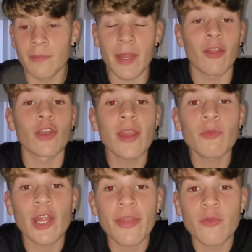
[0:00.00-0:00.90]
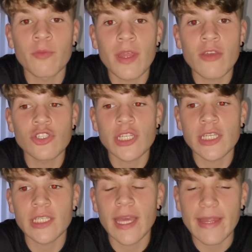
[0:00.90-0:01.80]
perdonad por hacer un vídeo
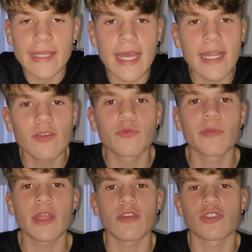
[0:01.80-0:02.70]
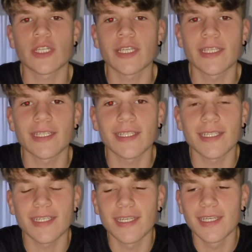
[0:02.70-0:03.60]
sin editar, un vídeo sin